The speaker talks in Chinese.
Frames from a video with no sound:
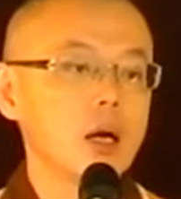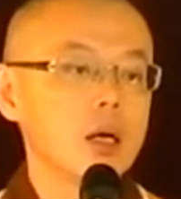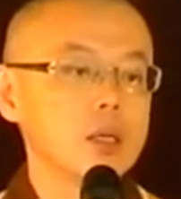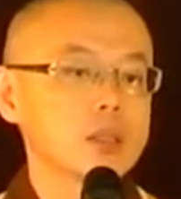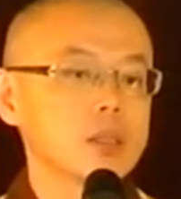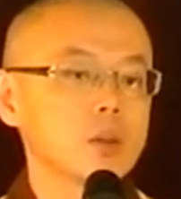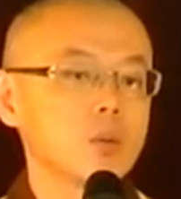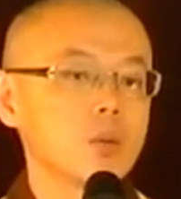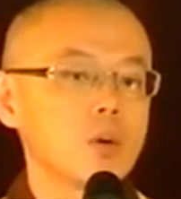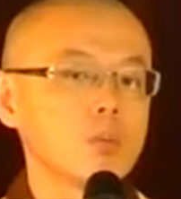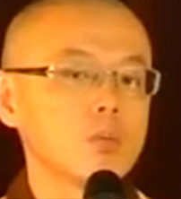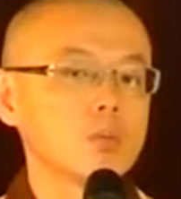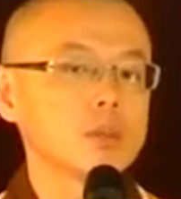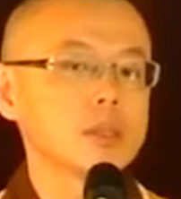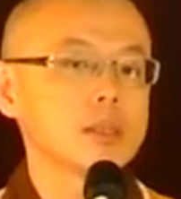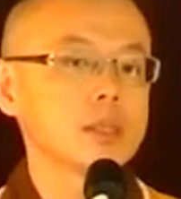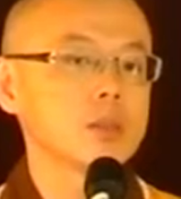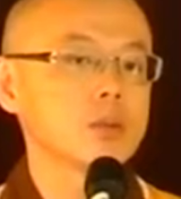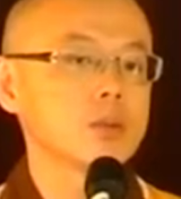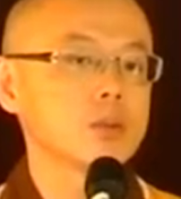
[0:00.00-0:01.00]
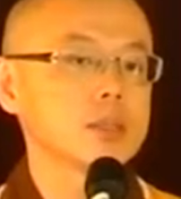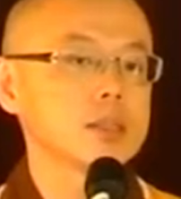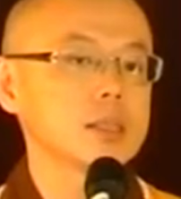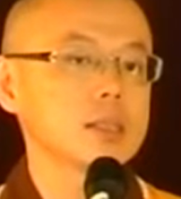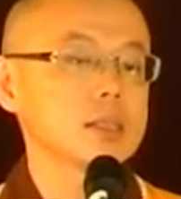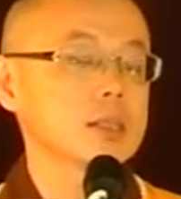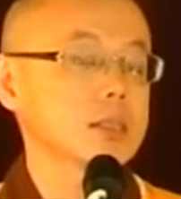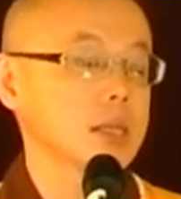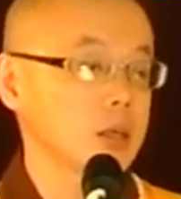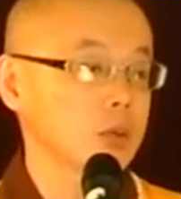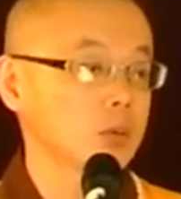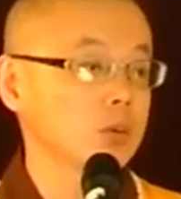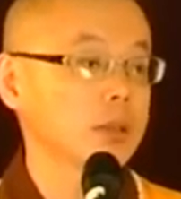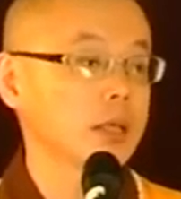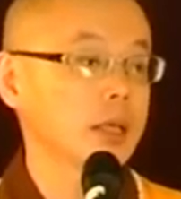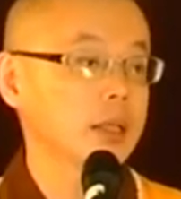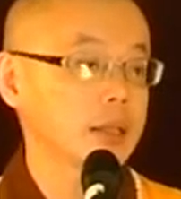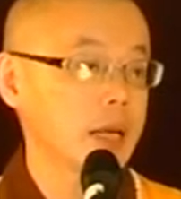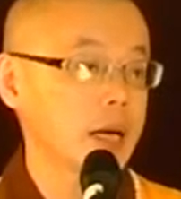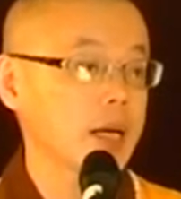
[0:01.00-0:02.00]
而是我母亲最近三五
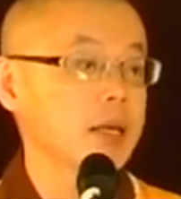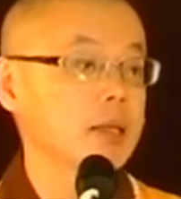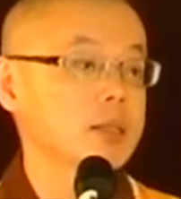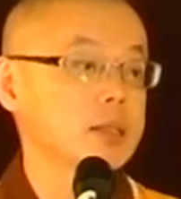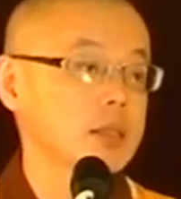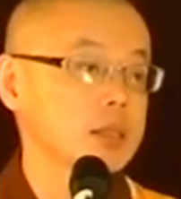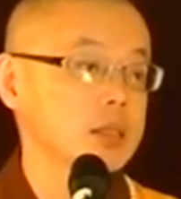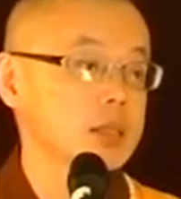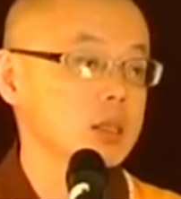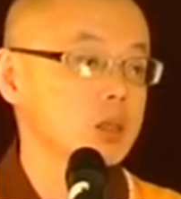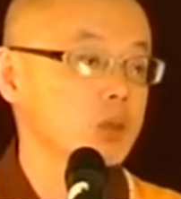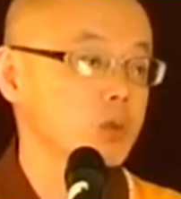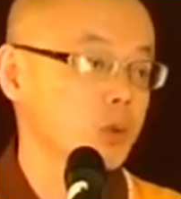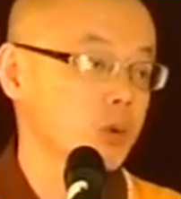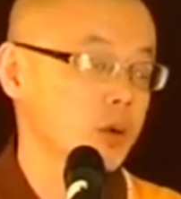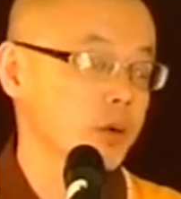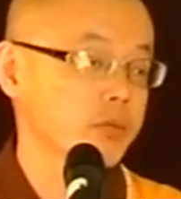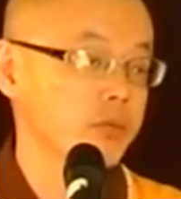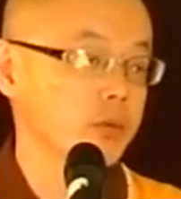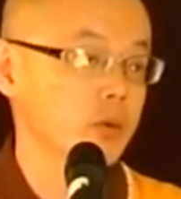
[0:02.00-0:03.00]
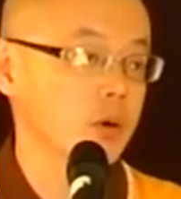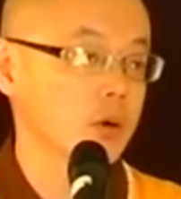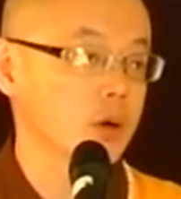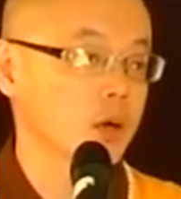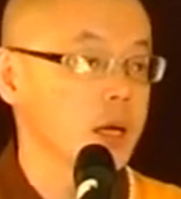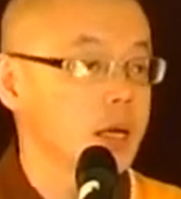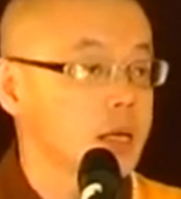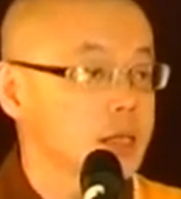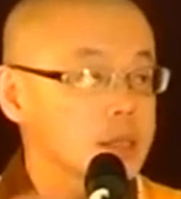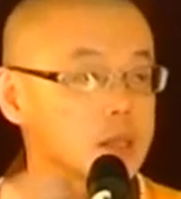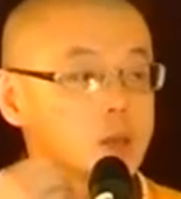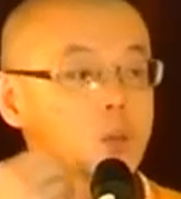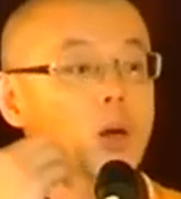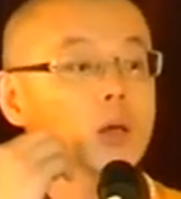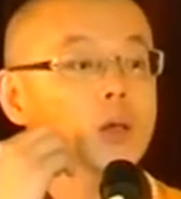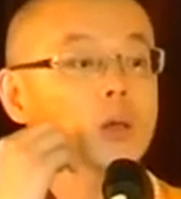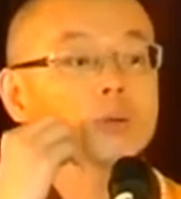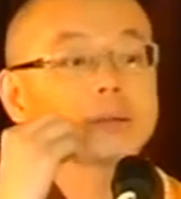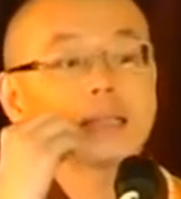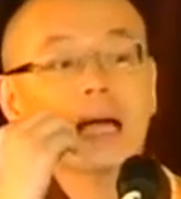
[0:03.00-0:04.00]
年，她也精进学佛，希望
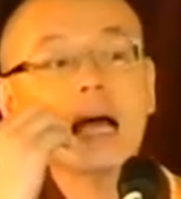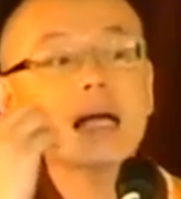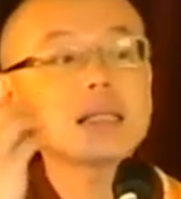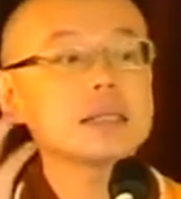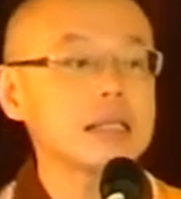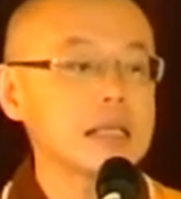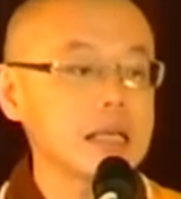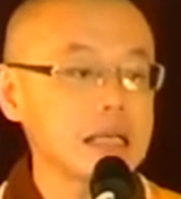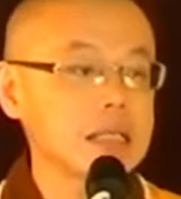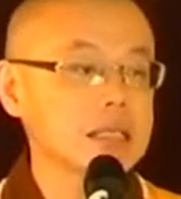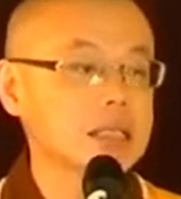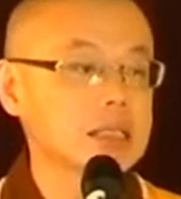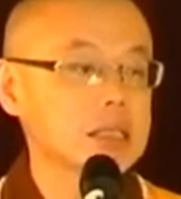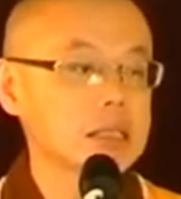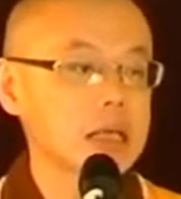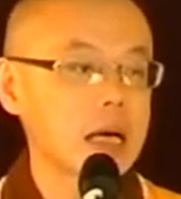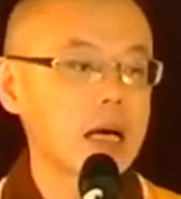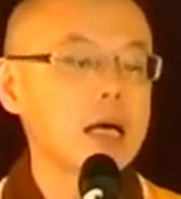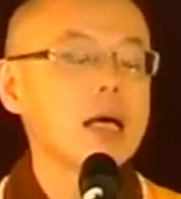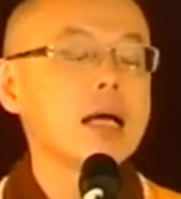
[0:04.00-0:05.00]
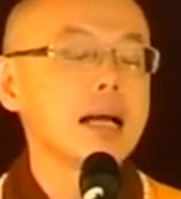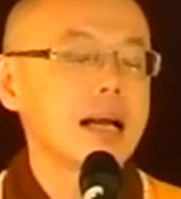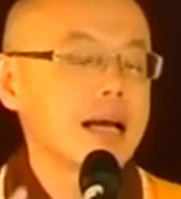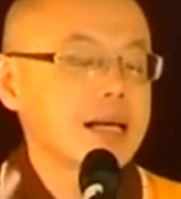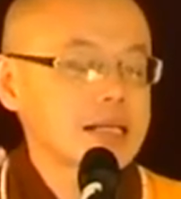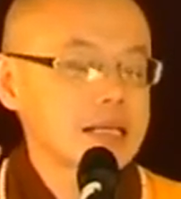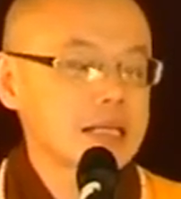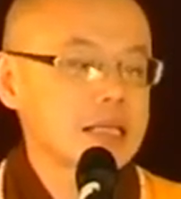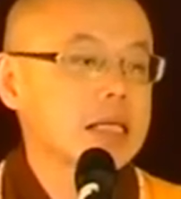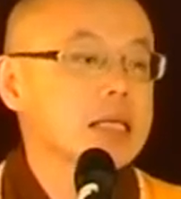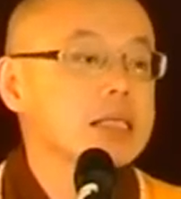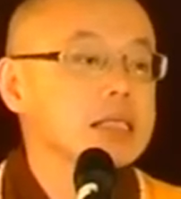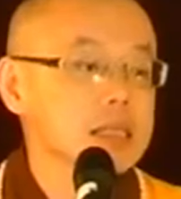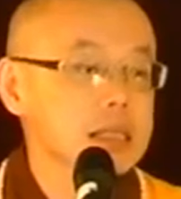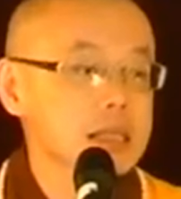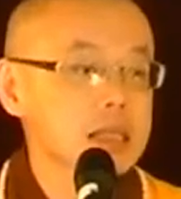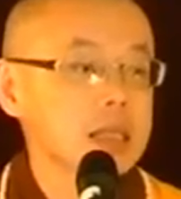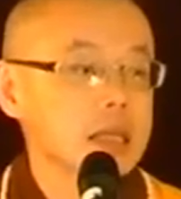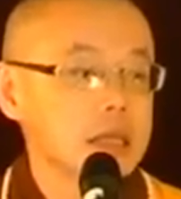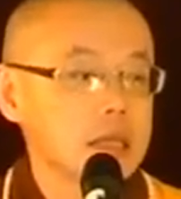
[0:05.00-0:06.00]
用她的例子啊，来升
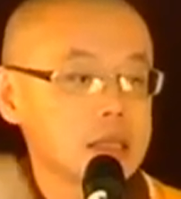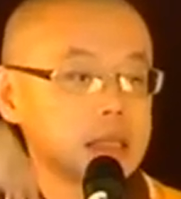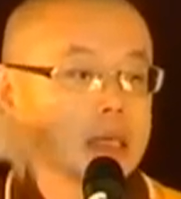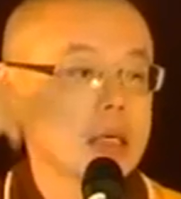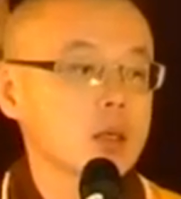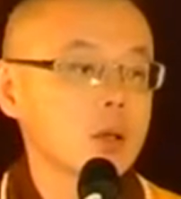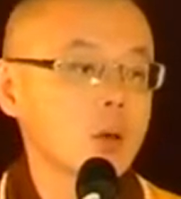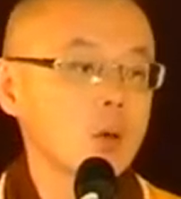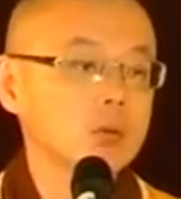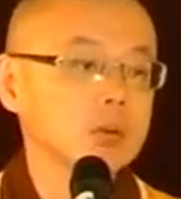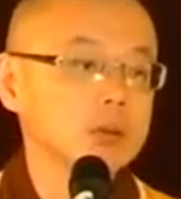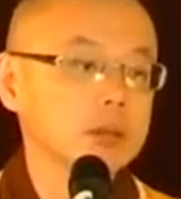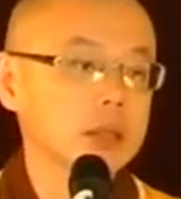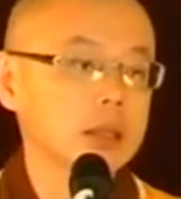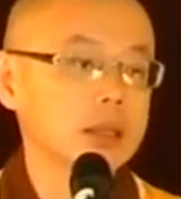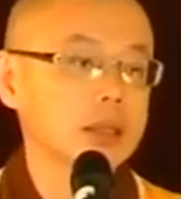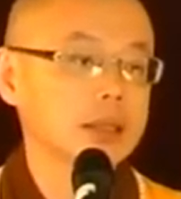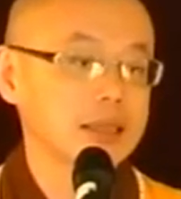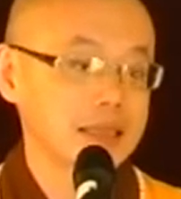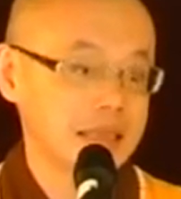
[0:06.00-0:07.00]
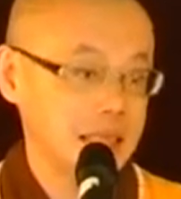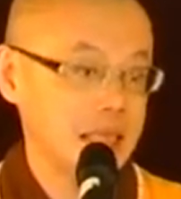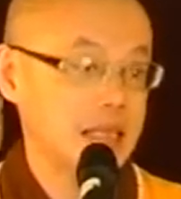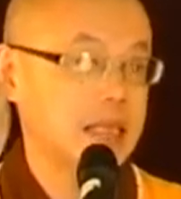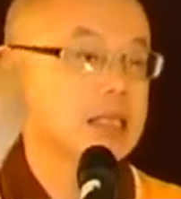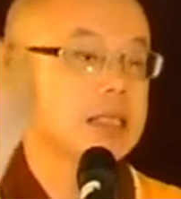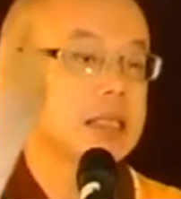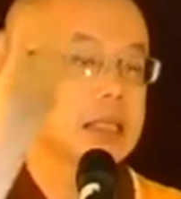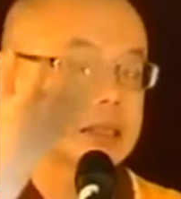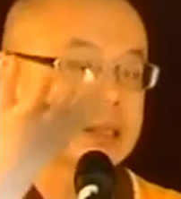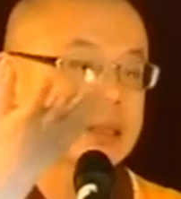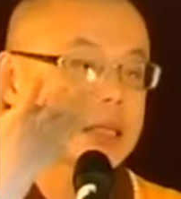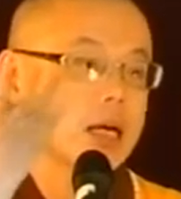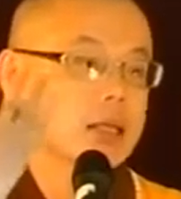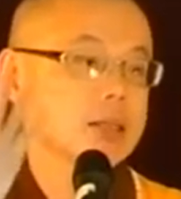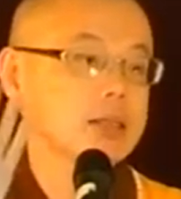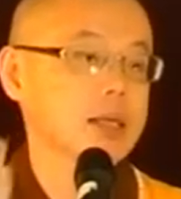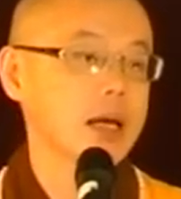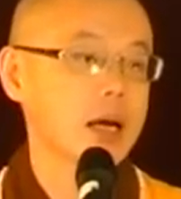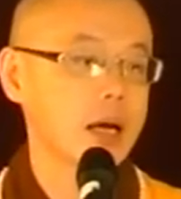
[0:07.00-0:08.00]
起一些功德，提醒大
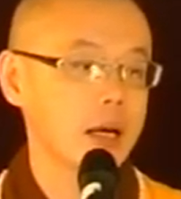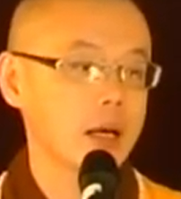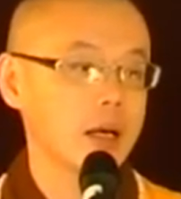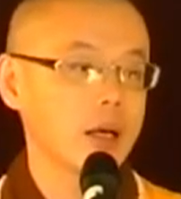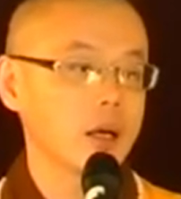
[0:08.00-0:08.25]
家，